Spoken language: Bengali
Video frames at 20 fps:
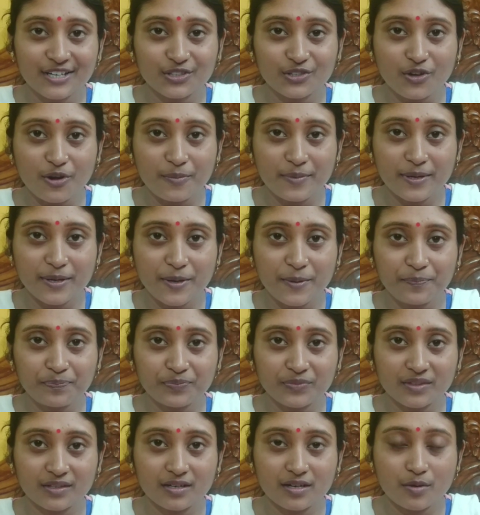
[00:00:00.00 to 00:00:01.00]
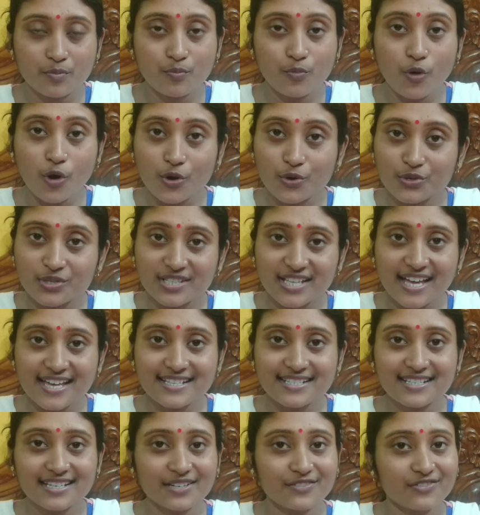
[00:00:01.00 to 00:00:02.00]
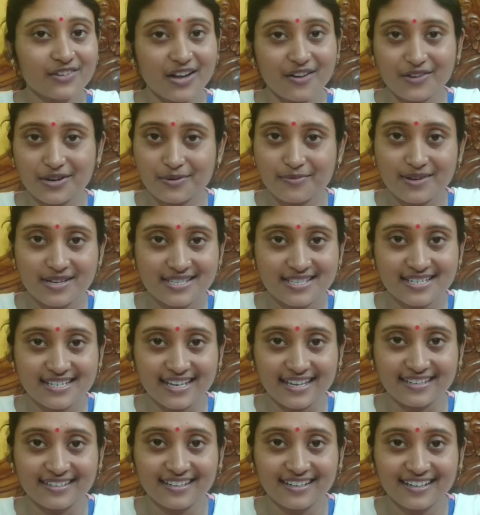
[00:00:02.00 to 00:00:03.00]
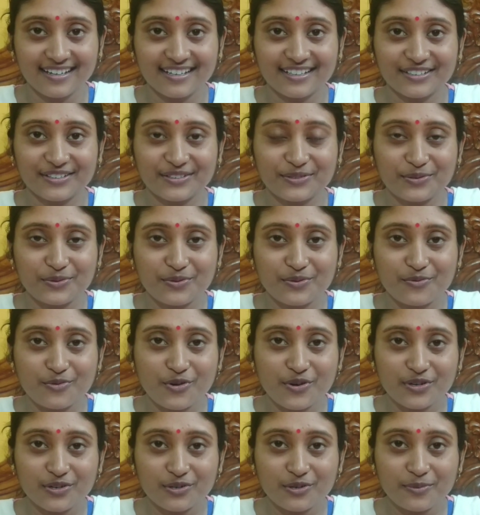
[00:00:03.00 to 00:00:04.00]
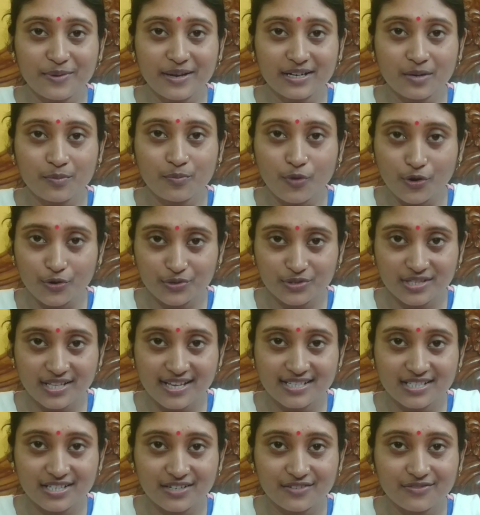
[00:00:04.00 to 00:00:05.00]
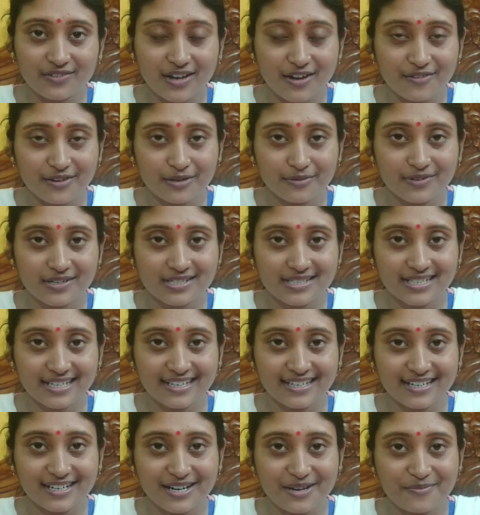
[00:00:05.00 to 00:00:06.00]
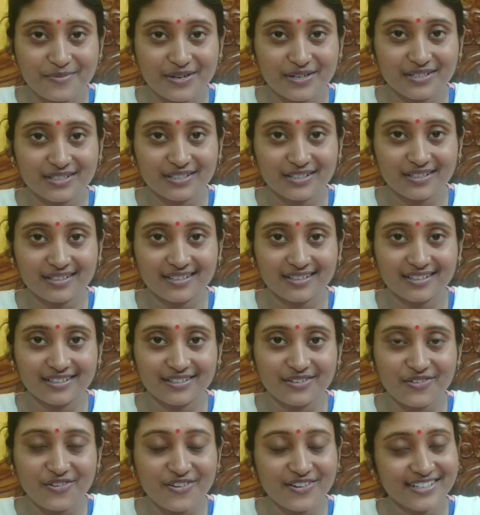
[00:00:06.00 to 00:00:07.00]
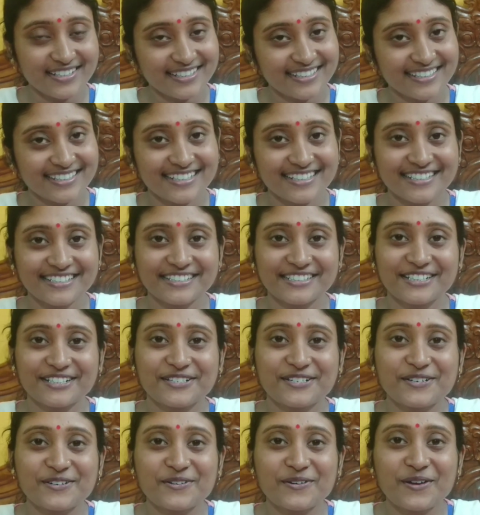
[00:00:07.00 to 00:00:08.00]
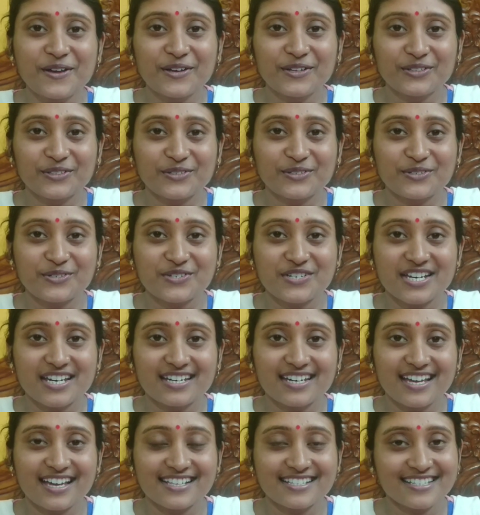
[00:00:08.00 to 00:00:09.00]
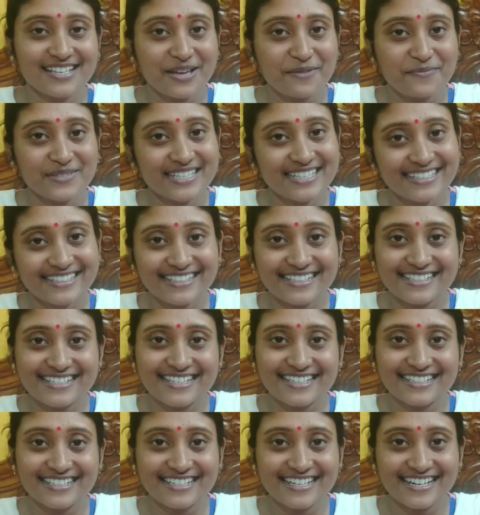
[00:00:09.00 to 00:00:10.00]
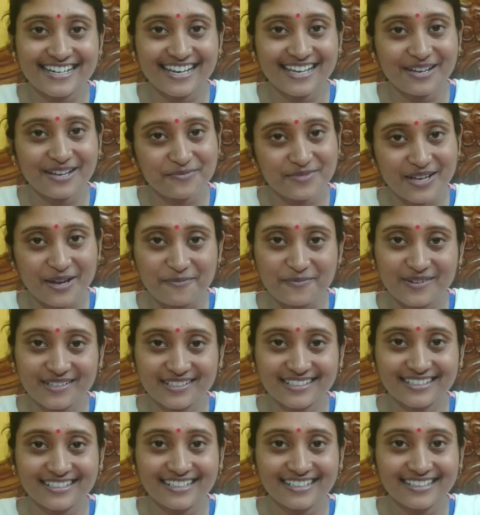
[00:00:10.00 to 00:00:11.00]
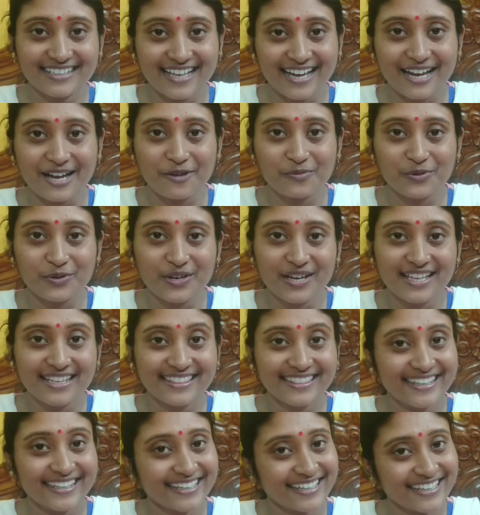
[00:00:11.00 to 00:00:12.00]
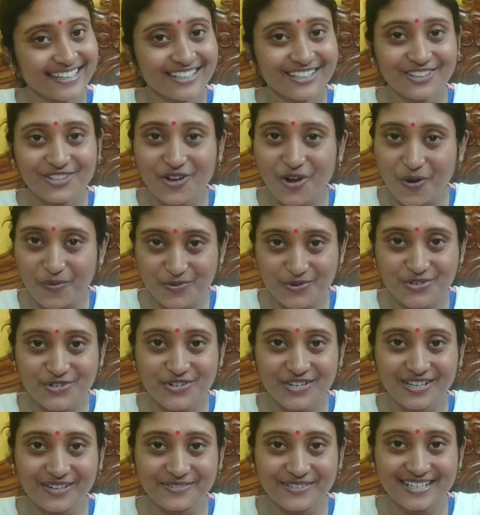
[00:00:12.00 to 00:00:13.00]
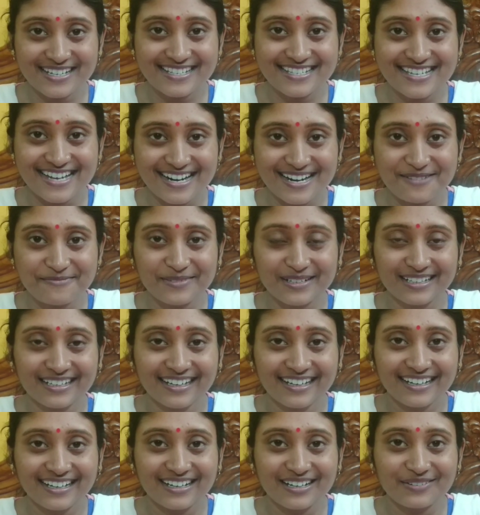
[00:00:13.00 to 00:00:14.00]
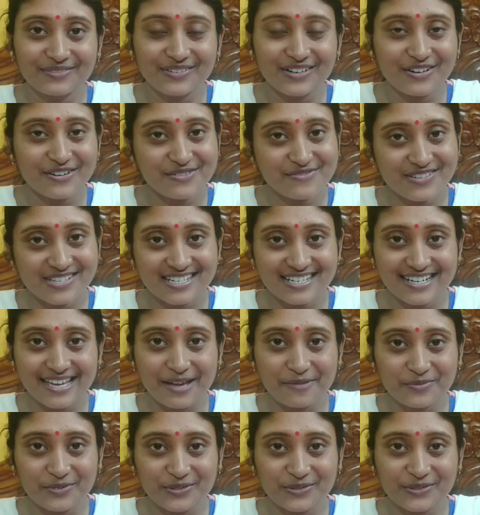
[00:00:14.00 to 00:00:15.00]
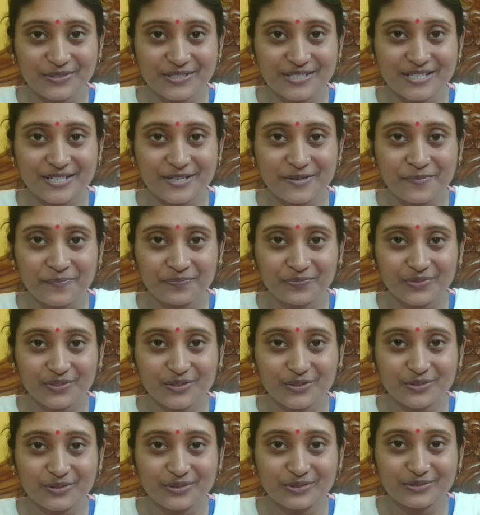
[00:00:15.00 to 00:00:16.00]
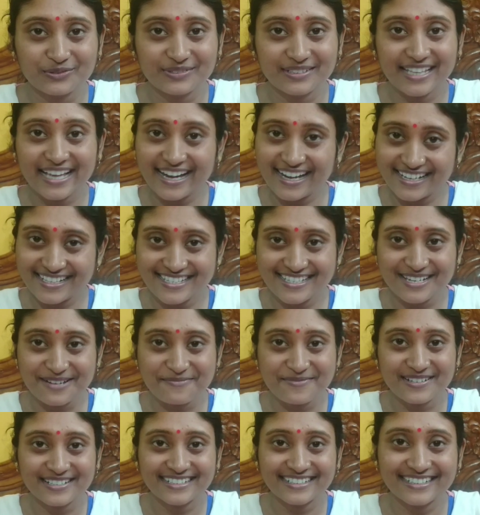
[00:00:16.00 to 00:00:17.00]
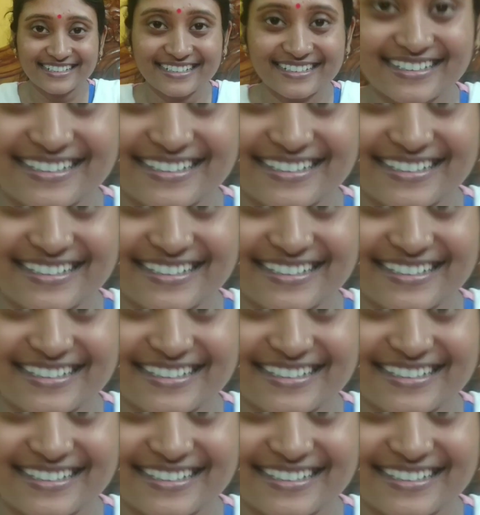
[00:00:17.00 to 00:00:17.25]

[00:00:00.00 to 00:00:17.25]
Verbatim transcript: তবে বড় সাইজের ফ্লাওয়ার ভাস নেই তো ওই রকম একটা বড় সাইজের ফ্লাওয়ার ভাস কেনার আমার অনেক দিনের ইচ্ছে ছিল তো সেটা আজকে আমি কিনেছি সেটাই আমি আপনাদেরকে দেখাবো দেখে কিন্তু অবশ্যই আমাকে জানাবেন ফ্লাওয়ার ভাসটা কেমন হয়েছে তো দেখাচ্ছি আপনাদেরকে